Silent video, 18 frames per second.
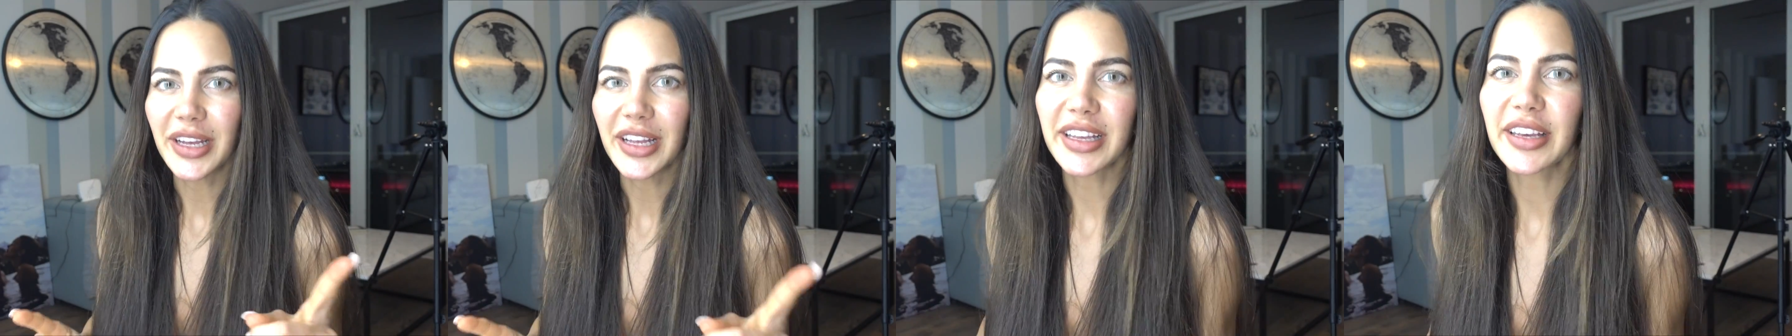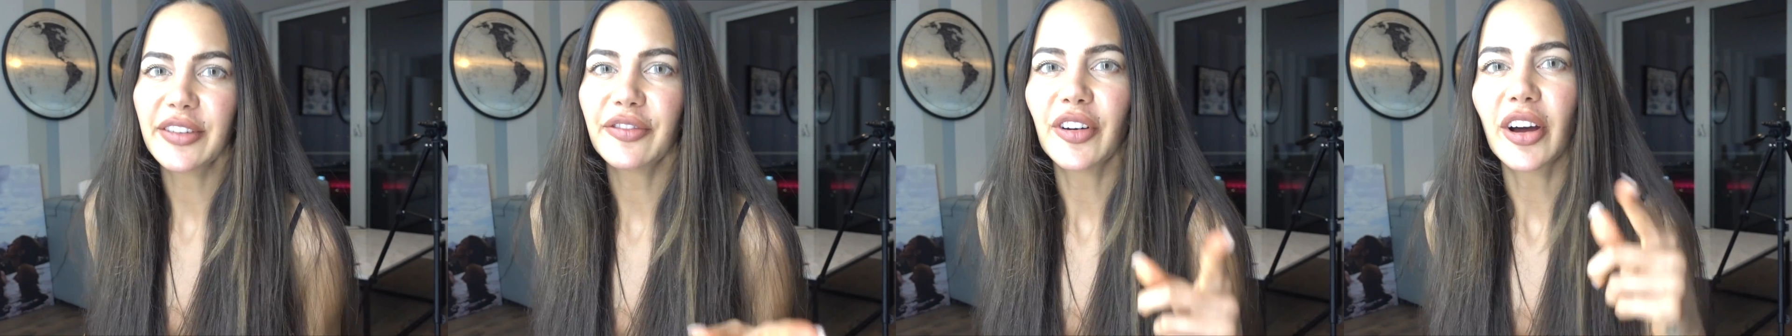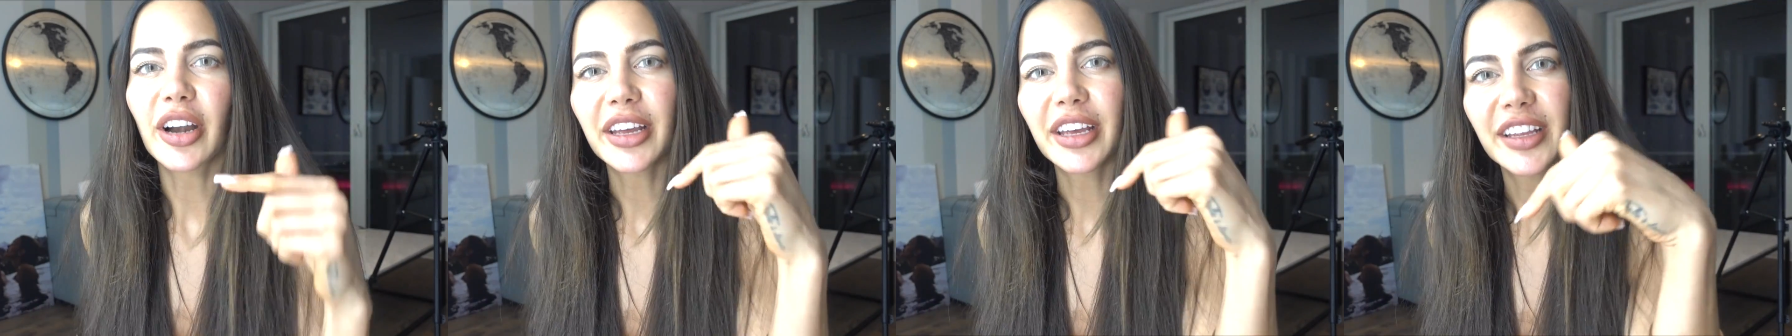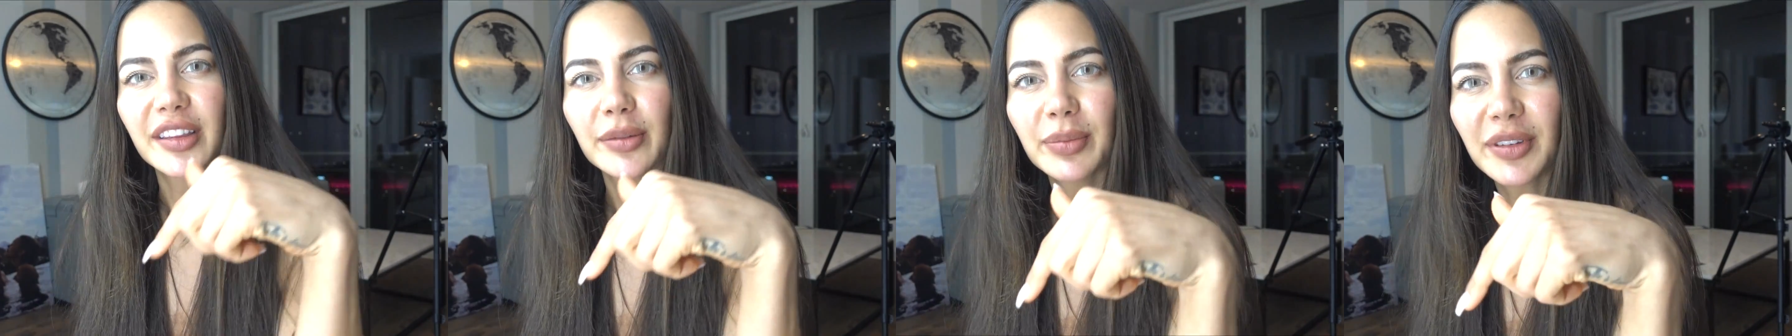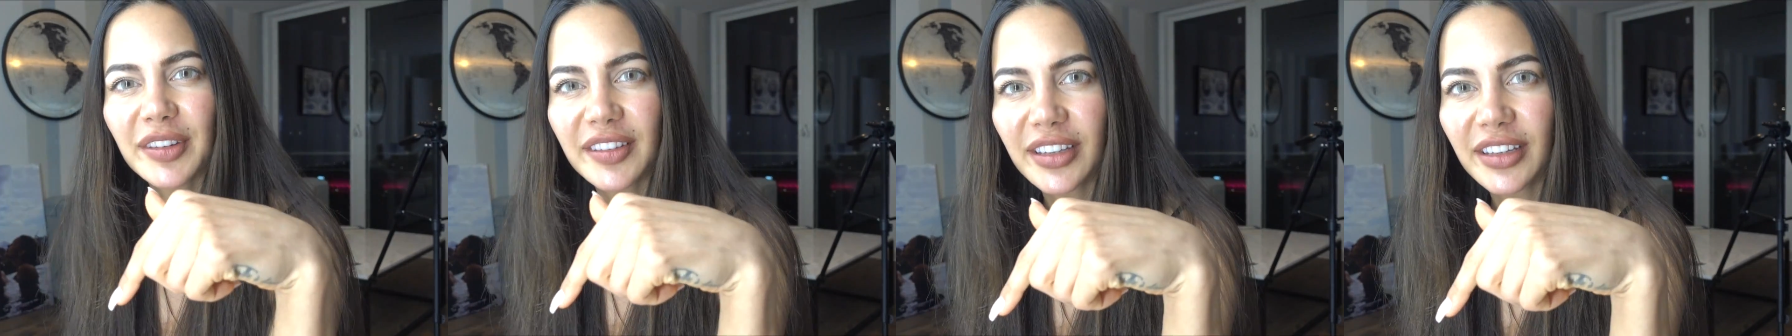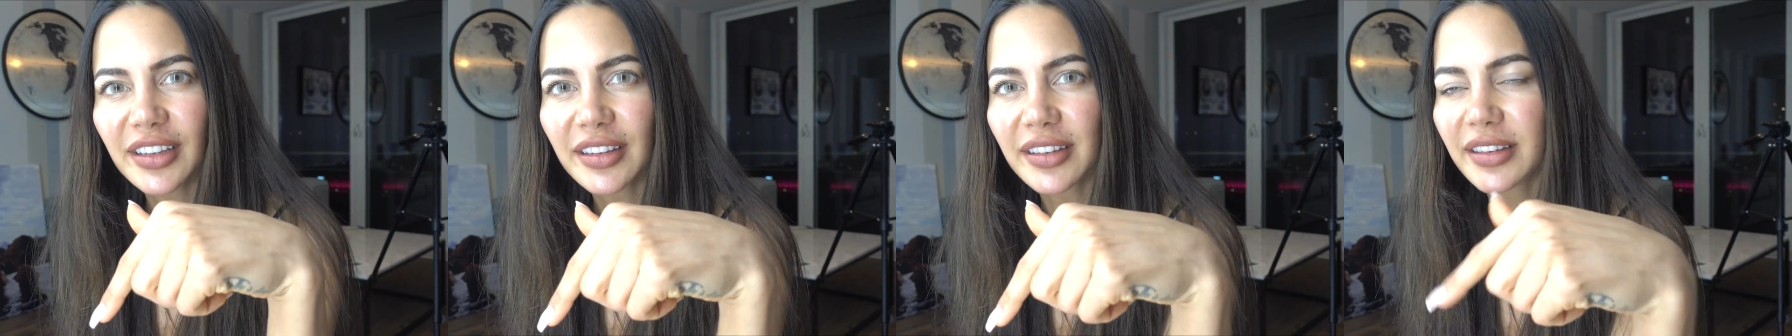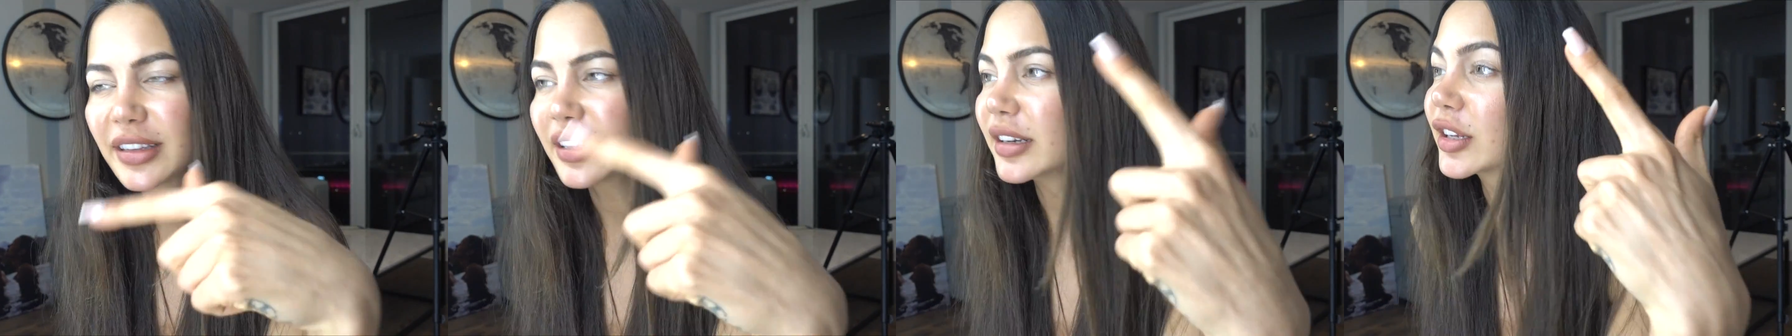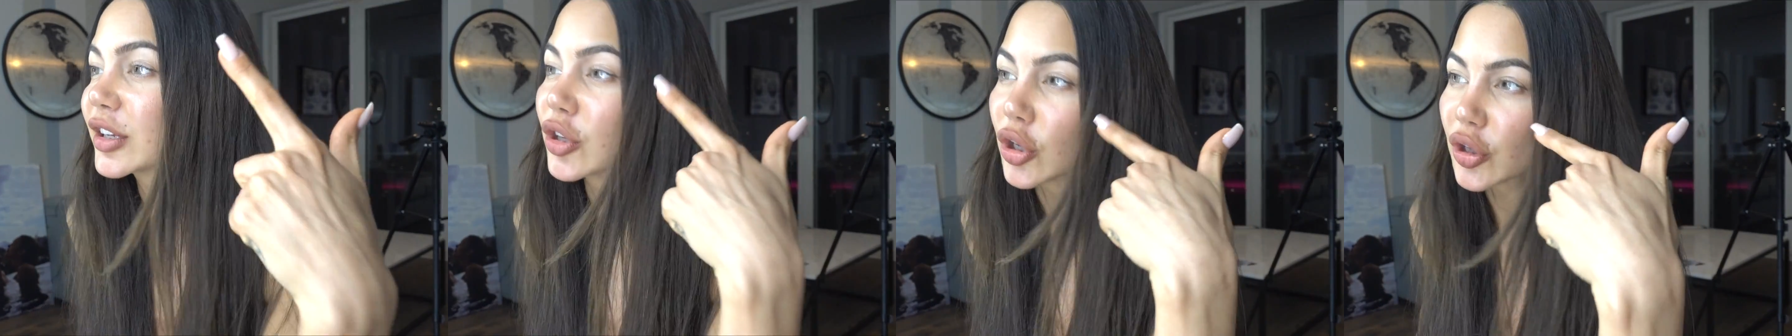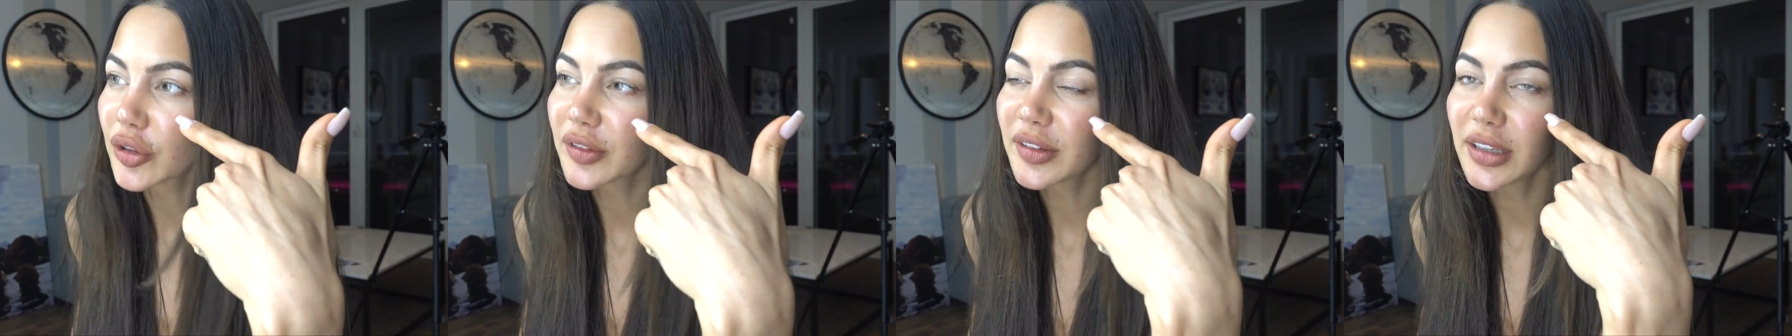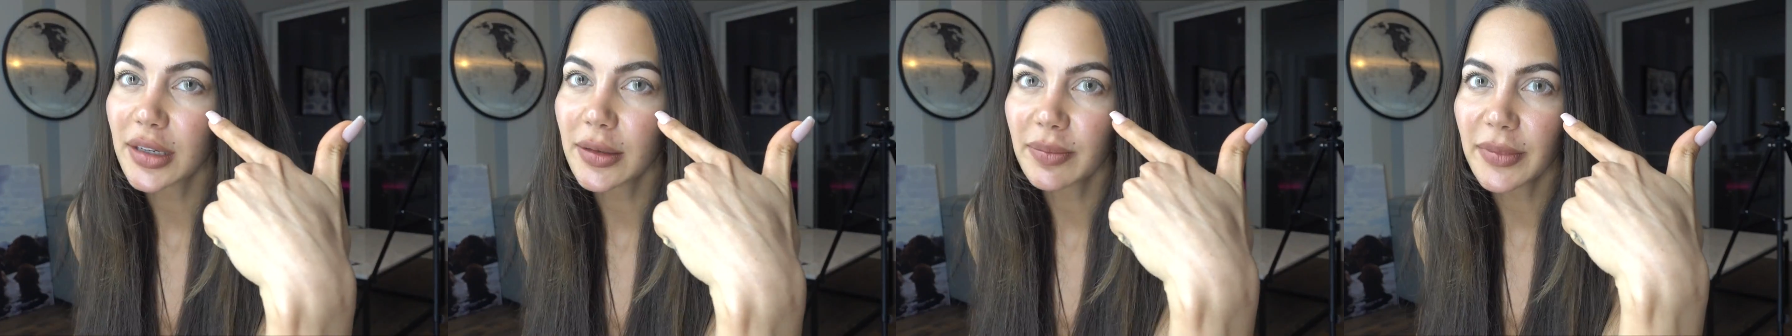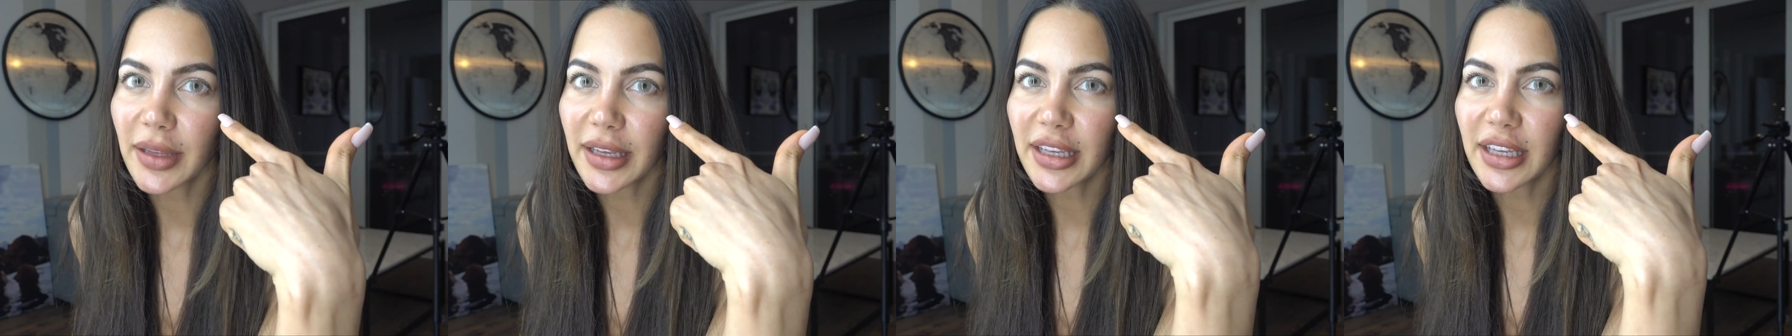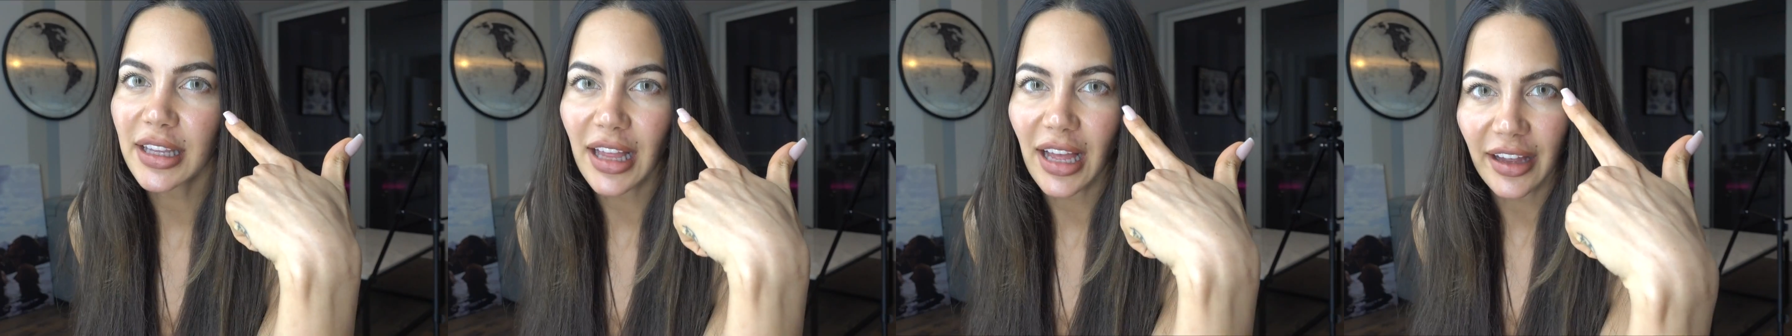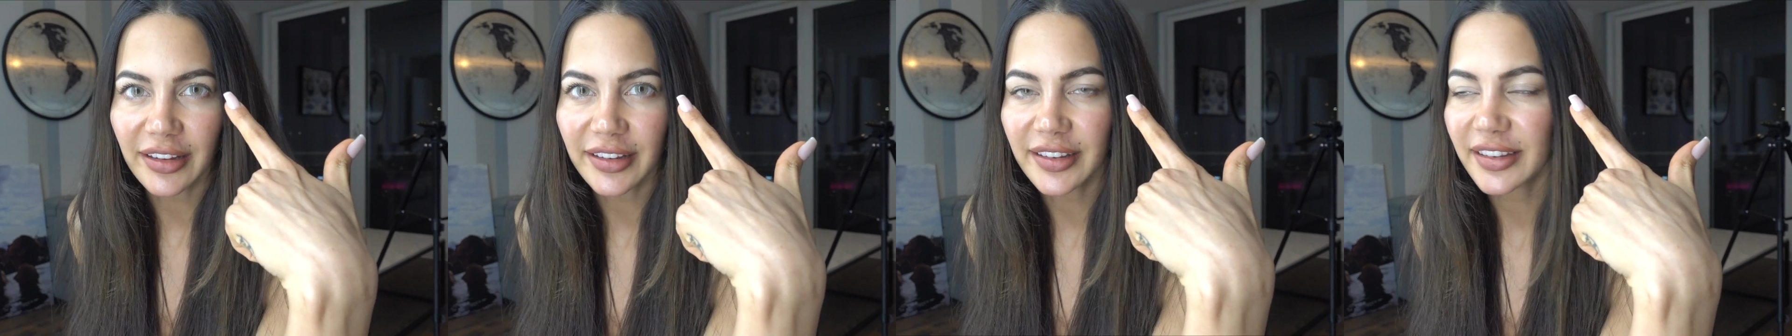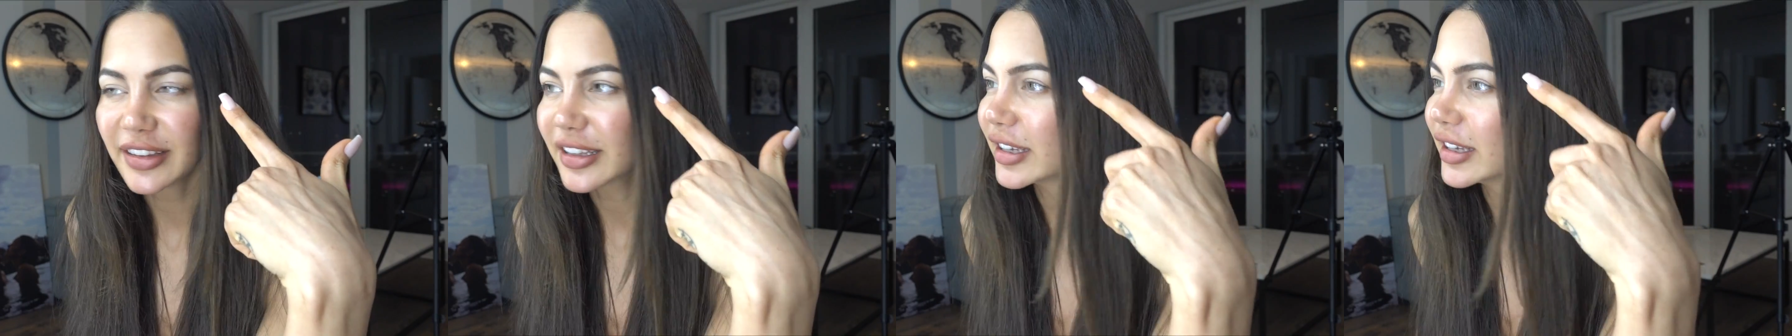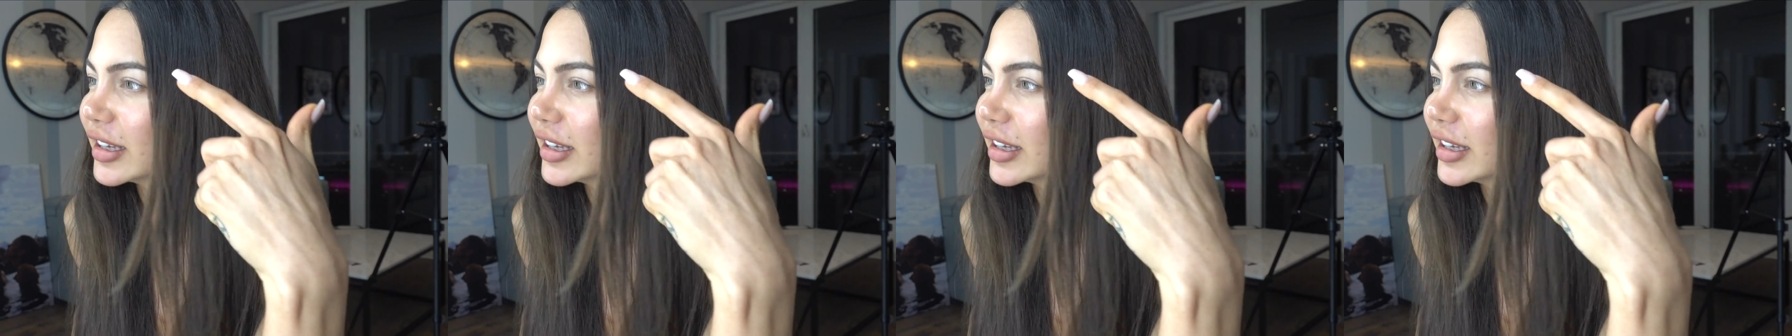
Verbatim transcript: Belki fark etmişsinizdir. Gözlerimdeki lensi